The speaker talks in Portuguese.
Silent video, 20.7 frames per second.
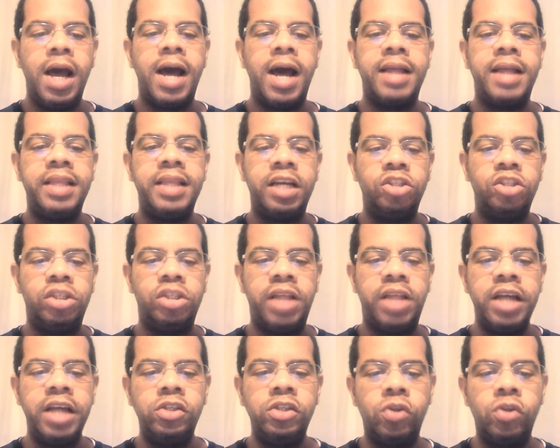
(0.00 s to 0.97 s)
até as
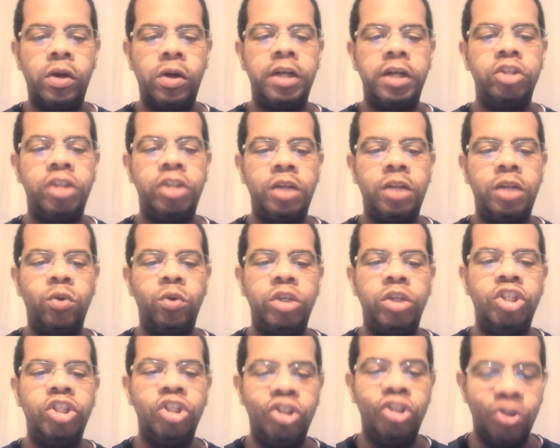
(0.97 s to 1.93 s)
10 horas da
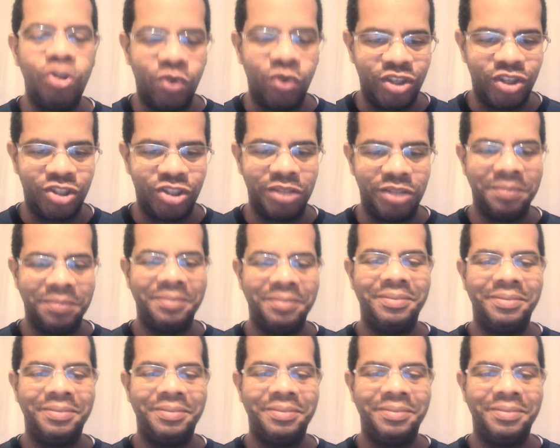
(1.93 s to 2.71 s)
noite de hoje.